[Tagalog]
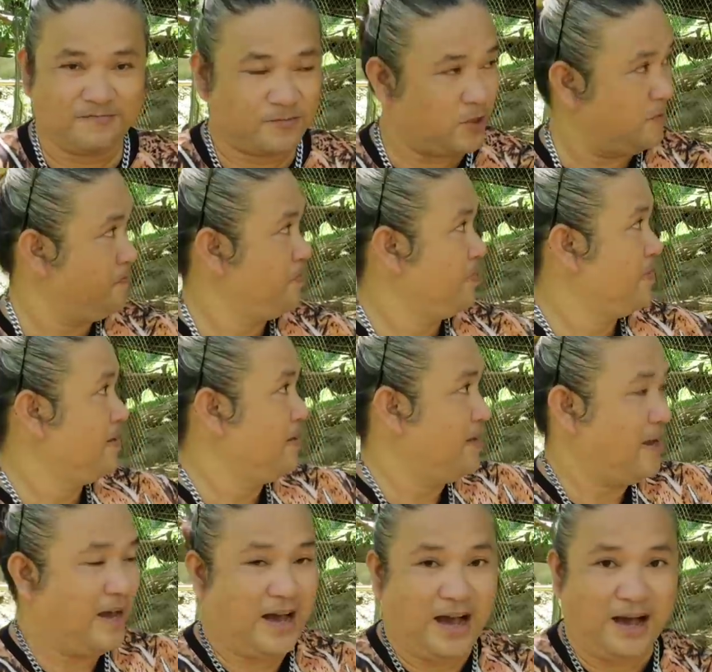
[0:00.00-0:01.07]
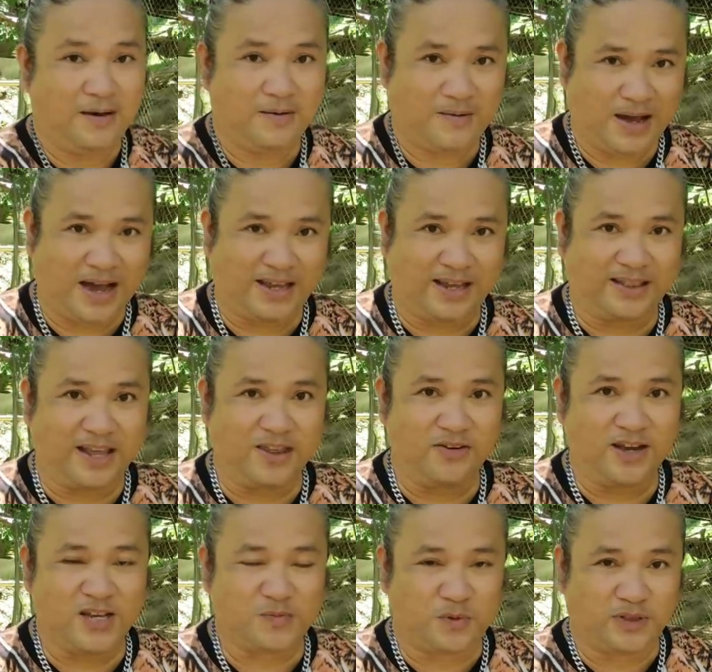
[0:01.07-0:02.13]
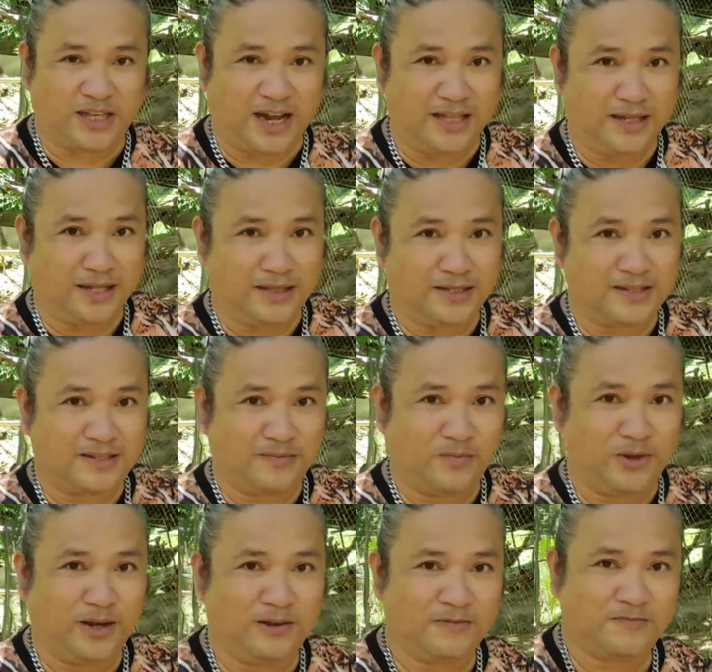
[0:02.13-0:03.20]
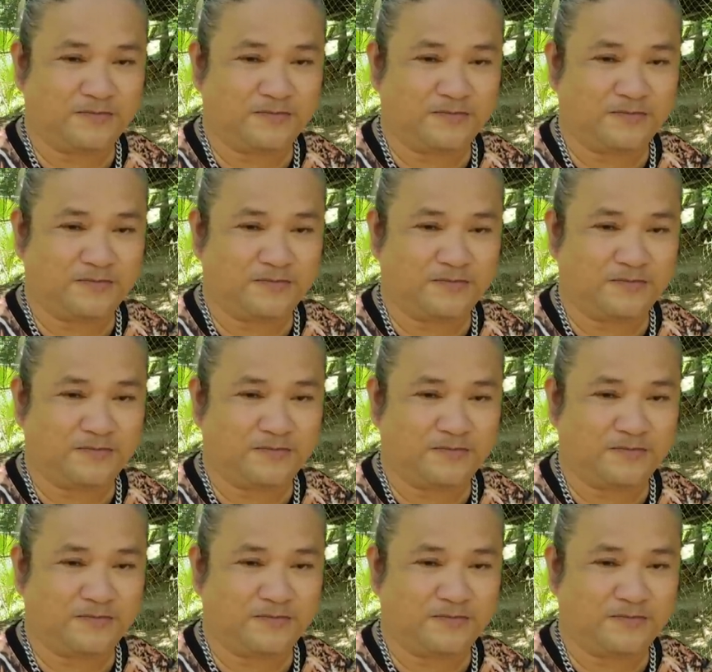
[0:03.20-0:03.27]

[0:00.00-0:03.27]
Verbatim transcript: So, akyat tayo guys, puntahan na natin si Samuel.